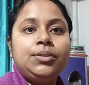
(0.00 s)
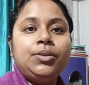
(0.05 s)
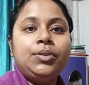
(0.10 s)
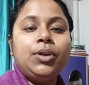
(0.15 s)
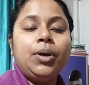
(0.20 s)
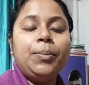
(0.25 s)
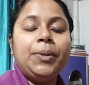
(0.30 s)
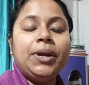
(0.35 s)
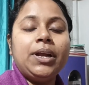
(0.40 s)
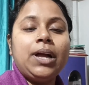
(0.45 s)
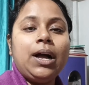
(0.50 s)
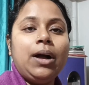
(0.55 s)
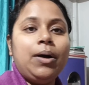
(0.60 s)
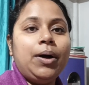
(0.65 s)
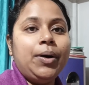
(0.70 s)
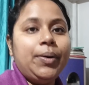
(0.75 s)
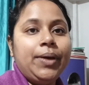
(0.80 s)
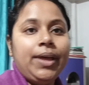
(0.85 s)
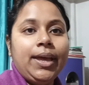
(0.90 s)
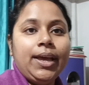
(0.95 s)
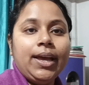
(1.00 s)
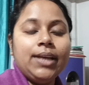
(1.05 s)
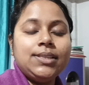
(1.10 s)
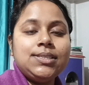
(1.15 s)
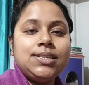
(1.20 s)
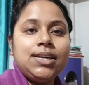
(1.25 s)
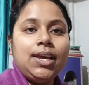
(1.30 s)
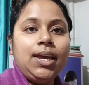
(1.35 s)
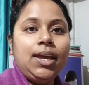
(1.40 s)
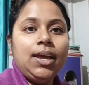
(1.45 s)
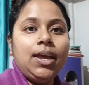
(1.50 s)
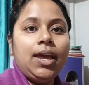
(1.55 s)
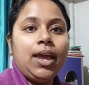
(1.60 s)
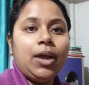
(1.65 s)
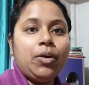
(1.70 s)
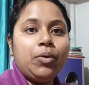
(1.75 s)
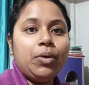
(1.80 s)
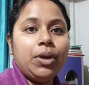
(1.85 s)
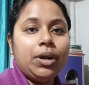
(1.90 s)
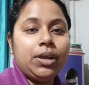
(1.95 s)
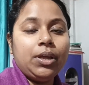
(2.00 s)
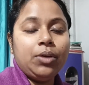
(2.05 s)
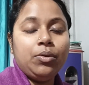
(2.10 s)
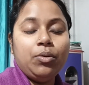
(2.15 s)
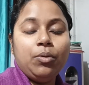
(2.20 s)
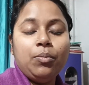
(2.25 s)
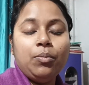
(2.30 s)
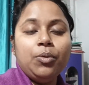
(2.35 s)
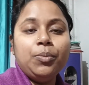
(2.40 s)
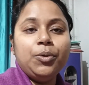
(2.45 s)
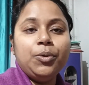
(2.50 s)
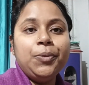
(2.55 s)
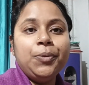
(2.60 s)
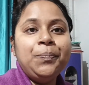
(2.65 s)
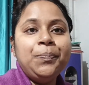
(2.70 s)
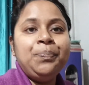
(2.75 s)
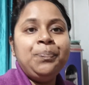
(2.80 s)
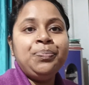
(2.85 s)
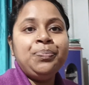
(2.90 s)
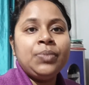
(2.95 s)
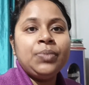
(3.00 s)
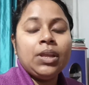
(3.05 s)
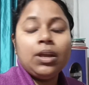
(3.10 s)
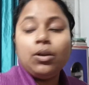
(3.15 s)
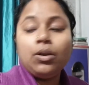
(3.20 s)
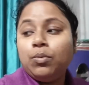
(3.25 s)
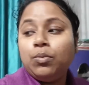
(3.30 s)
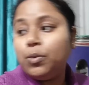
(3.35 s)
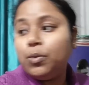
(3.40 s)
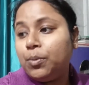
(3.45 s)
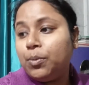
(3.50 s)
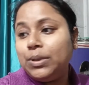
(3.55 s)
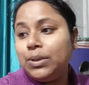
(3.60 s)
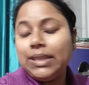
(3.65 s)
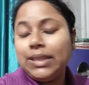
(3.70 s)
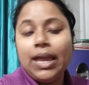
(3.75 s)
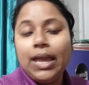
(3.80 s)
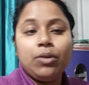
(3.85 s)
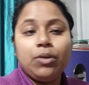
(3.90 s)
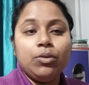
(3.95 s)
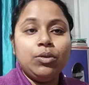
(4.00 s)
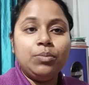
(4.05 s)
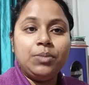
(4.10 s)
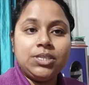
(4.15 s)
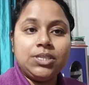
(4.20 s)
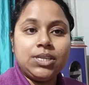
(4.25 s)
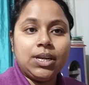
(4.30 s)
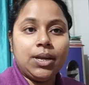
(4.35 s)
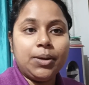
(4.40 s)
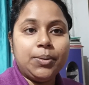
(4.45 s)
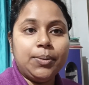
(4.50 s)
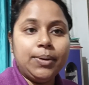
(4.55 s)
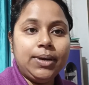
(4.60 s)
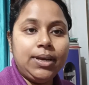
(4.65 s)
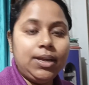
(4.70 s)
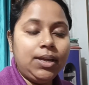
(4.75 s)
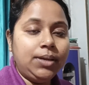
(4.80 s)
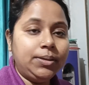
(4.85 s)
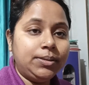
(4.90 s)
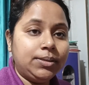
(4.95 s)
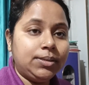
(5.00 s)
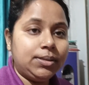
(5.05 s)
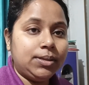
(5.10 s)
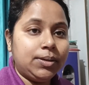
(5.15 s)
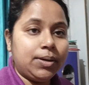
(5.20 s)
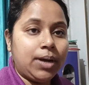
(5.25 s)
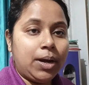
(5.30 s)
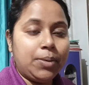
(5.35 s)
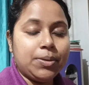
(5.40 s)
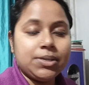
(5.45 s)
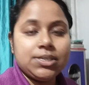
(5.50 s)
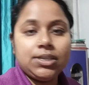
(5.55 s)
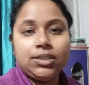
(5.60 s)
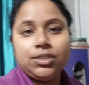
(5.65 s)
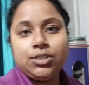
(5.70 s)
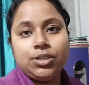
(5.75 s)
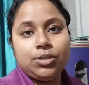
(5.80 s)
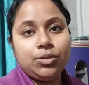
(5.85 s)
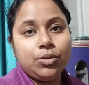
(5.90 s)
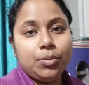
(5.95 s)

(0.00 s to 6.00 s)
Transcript: তো আমার খাওয়া হয়ে গেছে এখন আর কি ঘুমোবো ঘুমোবো বলতে এখনও বিছানা করিনি তো খাওয়ার সাথে সাথে তো